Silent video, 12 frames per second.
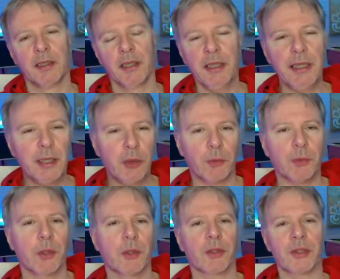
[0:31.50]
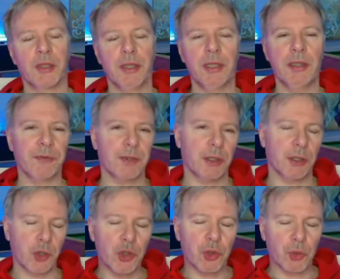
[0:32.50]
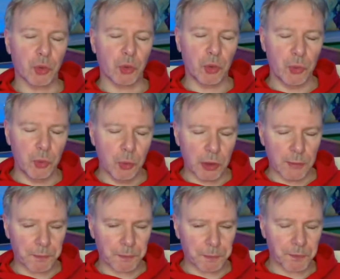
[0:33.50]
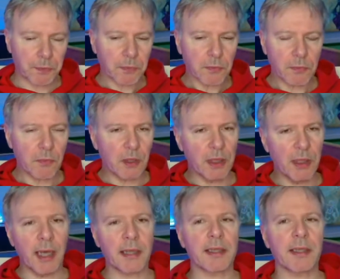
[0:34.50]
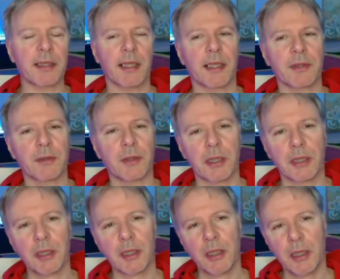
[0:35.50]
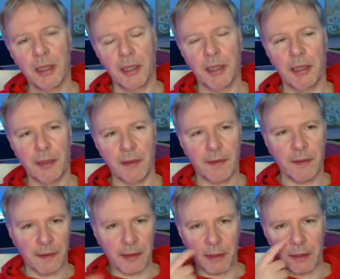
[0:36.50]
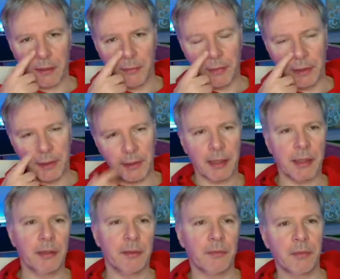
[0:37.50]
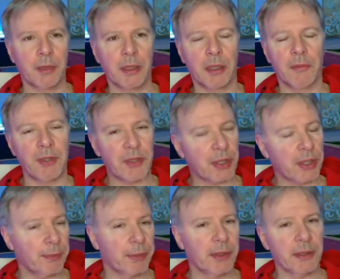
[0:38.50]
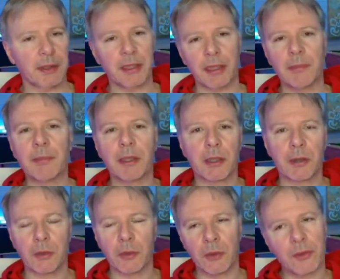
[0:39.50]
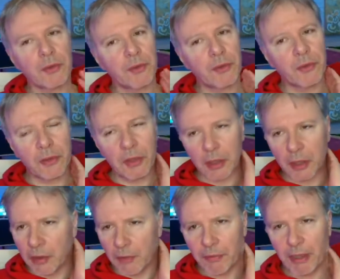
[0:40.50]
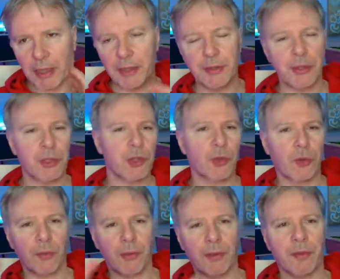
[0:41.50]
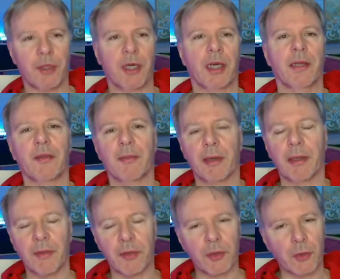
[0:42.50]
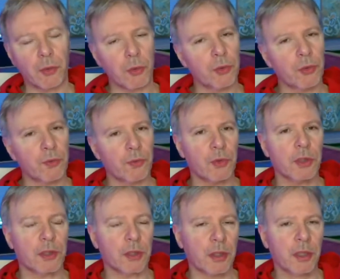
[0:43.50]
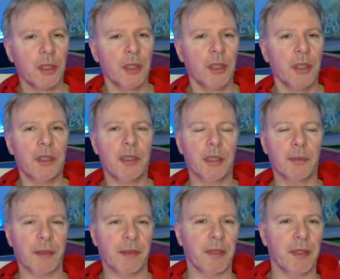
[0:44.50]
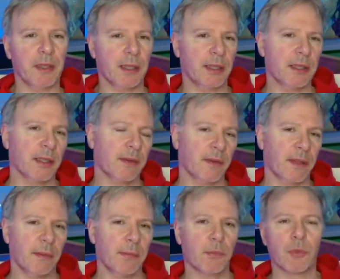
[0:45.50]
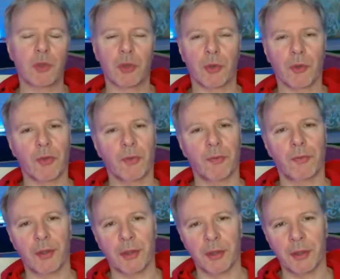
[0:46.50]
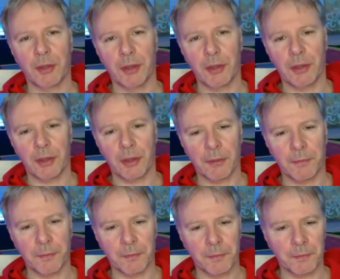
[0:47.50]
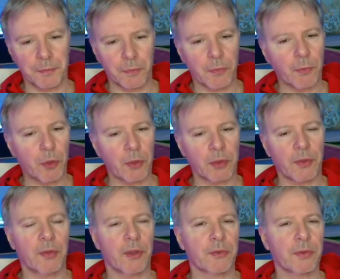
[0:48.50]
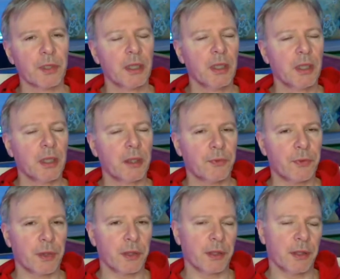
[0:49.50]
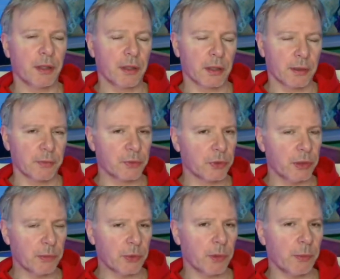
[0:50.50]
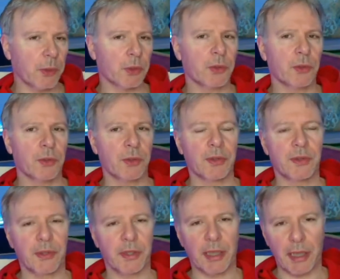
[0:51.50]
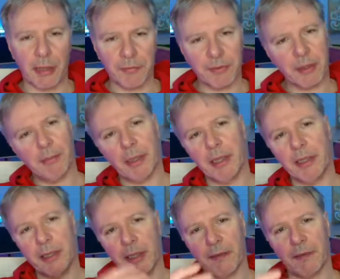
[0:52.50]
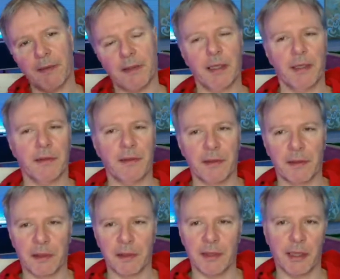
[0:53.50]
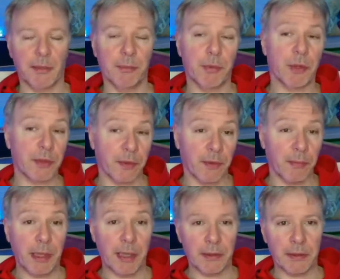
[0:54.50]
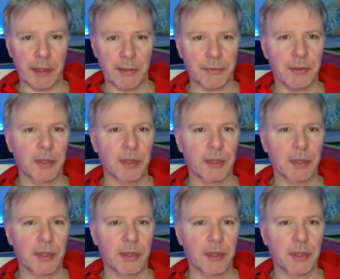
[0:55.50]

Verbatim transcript: E-Commerce-Infrastruktur, Aggregator. Er ist äh, mit einem äh, Venture geber und äh, Valentin Schütz 2021 gegründet worden. Hier passierte dann der Zusammenschluss von ähm, Morgen Christoph von ähm, Dream Robot und äh, Afterby. Jetzt als dritter an Bord ist Baygraph.